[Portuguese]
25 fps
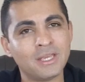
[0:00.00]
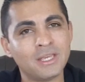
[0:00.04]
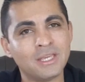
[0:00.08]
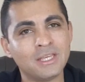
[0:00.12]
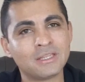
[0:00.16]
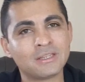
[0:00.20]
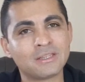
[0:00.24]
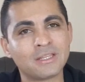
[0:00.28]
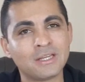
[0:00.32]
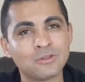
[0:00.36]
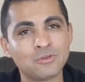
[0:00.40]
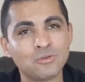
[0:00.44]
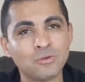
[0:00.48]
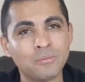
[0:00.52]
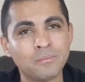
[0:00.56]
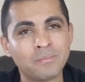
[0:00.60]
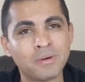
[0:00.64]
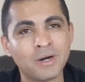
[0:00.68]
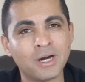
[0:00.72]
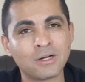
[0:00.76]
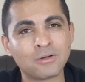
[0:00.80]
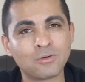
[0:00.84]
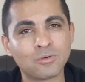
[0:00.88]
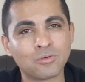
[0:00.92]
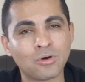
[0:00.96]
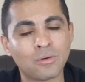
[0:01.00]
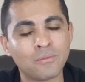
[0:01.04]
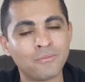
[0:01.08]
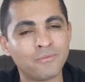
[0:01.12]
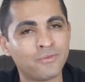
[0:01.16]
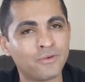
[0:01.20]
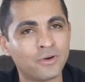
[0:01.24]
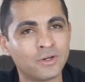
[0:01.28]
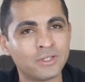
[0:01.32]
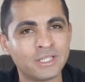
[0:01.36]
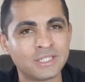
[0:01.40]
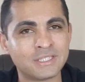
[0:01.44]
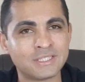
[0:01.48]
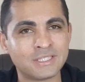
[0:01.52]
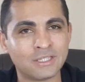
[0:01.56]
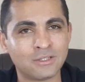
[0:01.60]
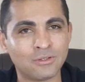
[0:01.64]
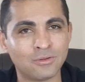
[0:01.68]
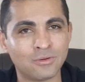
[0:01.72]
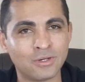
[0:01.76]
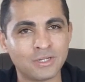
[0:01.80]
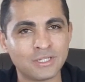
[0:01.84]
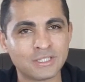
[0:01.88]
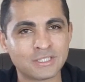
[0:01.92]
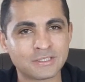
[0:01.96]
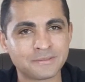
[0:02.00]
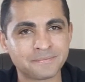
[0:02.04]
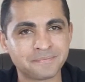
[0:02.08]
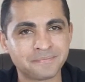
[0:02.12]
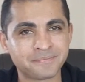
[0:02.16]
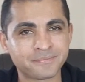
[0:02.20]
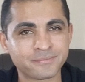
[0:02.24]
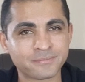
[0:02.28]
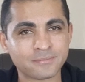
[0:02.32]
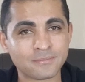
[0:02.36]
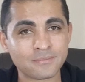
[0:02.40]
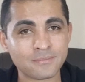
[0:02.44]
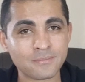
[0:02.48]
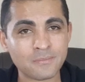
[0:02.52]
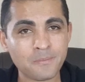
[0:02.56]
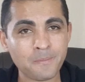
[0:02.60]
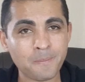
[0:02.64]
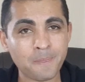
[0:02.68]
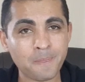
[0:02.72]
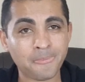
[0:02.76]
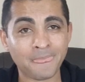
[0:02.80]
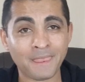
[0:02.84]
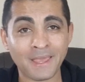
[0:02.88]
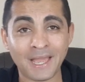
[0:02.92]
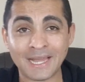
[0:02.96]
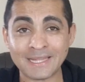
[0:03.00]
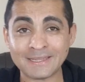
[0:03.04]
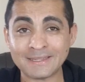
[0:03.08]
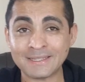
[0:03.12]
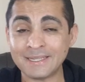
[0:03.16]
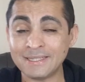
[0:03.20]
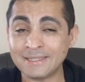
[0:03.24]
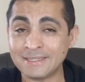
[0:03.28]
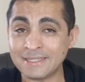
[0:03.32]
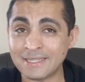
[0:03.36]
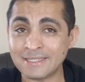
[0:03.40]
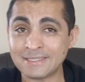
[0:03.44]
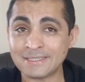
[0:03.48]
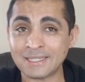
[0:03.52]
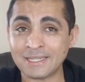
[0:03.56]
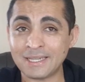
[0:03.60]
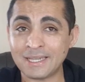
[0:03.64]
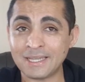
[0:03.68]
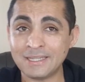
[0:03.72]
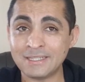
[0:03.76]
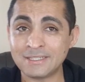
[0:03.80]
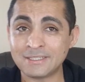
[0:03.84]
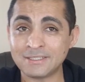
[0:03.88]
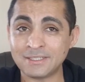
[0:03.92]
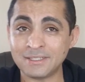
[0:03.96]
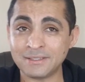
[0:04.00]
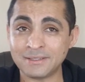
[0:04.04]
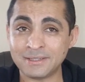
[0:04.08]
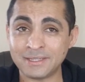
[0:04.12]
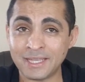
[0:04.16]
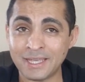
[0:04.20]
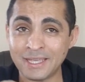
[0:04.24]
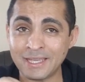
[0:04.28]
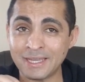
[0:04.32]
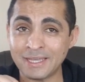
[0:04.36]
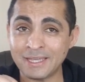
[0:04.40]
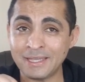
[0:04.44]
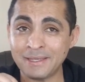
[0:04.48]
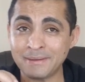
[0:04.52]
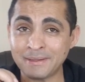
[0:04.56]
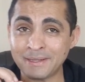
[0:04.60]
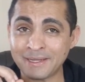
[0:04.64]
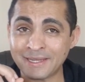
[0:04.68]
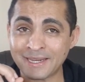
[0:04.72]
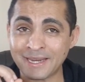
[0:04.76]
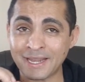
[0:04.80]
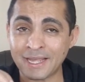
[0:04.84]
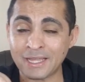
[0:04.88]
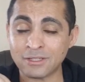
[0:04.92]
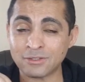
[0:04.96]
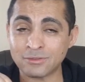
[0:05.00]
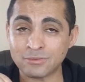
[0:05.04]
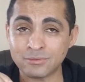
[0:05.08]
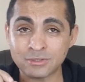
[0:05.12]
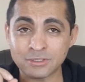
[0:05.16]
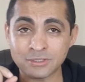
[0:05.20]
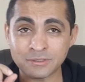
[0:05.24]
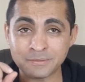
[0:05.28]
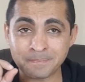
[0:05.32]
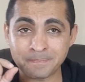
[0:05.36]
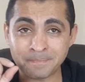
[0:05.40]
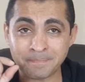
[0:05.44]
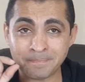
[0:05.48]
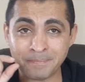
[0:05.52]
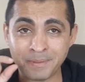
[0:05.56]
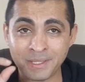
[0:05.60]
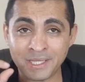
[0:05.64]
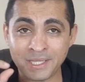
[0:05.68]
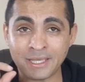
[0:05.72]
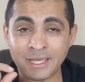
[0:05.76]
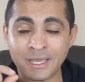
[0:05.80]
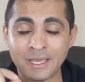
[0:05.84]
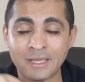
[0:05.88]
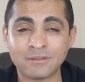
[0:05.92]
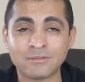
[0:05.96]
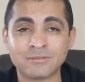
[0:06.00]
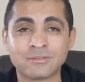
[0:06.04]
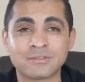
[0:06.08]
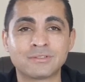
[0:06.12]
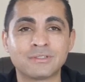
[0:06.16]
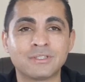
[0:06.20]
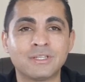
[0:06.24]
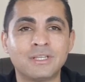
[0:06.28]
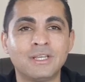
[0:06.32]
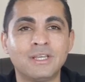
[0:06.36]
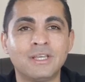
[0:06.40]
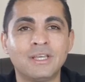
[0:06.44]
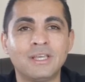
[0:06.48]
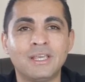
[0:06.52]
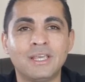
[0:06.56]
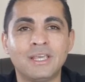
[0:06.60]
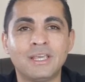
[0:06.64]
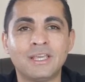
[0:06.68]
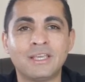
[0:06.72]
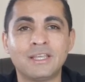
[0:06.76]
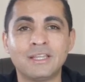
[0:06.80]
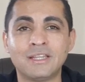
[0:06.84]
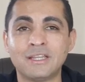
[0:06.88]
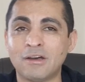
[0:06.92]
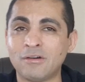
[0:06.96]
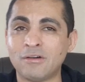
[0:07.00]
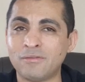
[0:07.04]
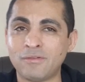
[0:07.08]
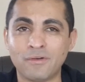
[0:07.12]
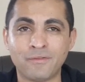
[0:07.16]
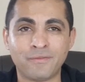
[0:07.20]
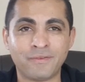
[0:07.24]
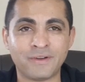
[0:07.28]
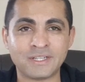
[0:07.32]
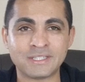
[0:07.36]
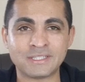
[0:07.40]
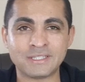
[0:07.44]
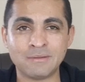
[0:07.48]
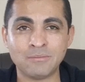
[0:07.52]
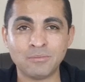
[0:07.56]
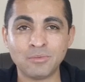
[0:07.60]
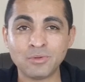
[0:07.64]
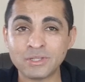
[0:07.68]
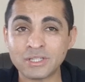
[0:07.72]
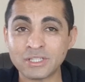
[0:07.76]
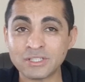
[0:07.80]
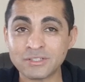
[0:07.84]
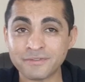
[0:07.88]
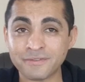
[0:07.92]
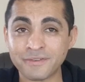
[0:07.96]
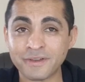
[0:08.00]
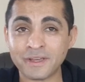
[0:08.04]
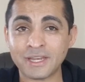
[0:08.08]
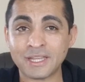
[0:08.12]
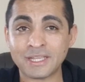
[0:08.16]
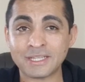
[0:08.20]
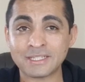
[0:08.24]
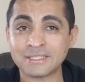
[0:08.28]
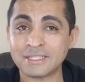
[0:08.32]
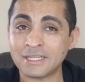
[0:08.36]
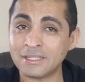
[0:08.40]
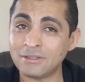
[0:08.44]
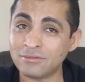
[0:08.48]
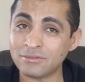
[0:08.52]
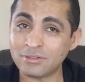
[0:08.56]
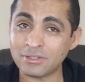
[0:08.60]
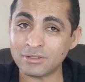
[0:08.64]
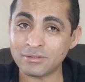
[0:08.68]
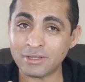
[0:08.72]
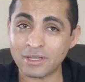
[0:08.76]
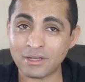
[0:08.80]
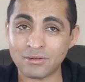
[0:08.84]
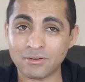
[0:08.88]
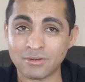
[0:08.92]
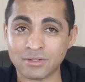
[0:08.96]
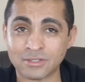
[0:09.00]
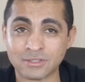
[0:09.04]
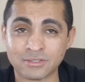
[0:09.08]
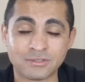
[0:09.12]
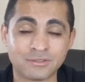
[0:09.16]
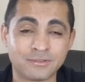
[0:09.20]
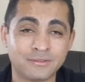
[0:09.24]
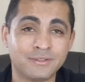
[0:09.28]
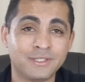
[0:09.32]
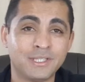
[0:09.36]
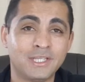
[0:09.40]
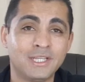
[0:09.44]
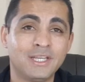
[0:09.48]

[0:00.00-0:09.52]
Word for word: e tanto o banco como fornecedores, a tendência é que eles te deem aí créditos pequenos e que não vão fazer muita diferença no teu negócio.